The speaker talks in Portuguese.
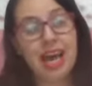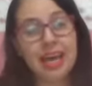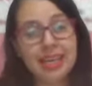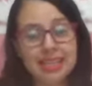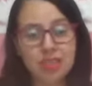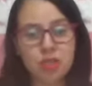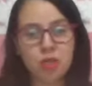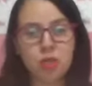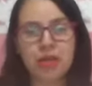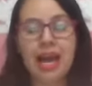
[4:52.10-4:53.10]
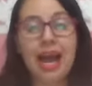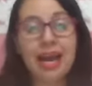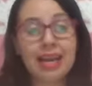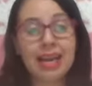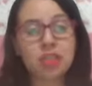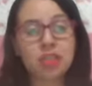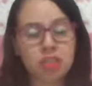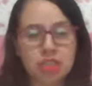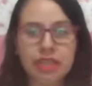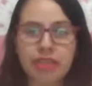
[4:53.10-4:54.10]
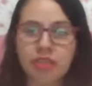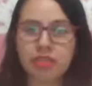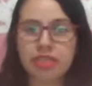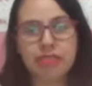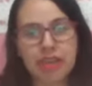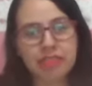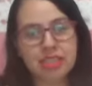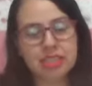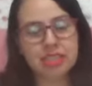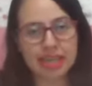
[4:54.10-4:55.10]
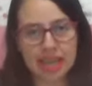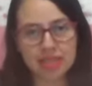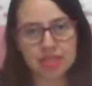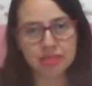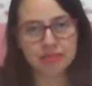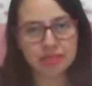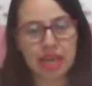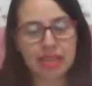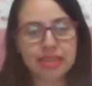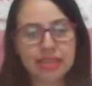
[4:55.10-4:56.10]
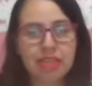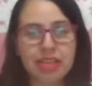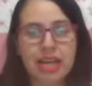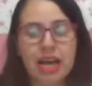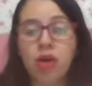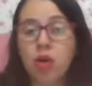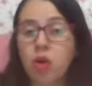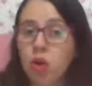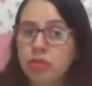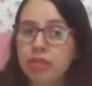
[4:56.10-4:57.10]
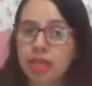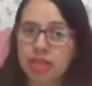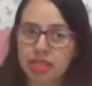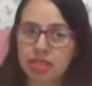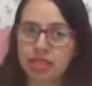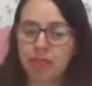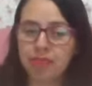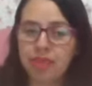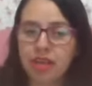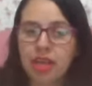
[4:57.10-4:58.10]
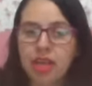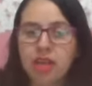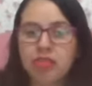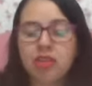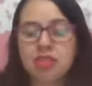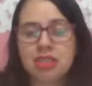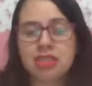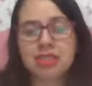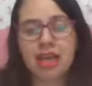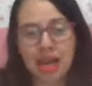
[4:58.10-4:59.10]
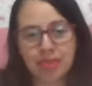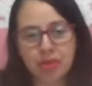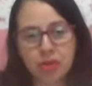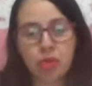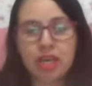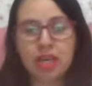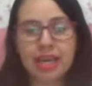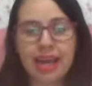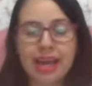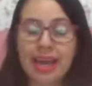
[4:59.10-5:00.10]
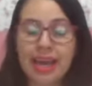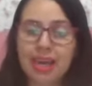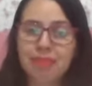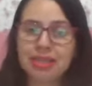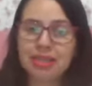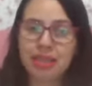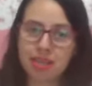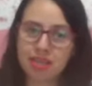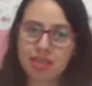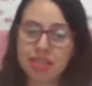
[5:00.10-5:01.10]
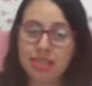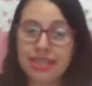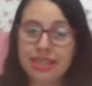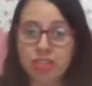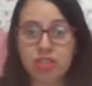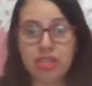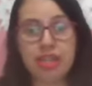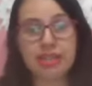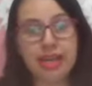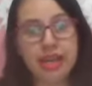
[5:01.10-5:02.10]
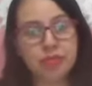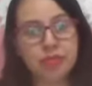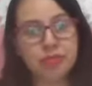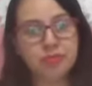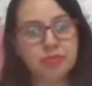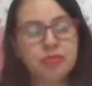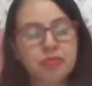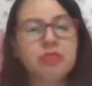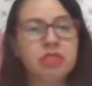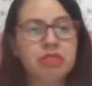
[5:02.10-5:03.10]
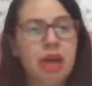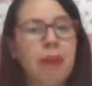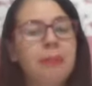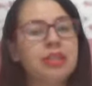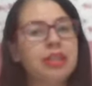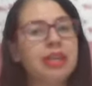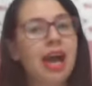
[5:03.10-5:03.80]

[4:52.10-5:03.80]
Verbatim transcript: ainda sobre a cartinha que você vai fazer em casa, a tia vai dar outra dica. Você sabe o que é remetente e destinatário? Você vai aprender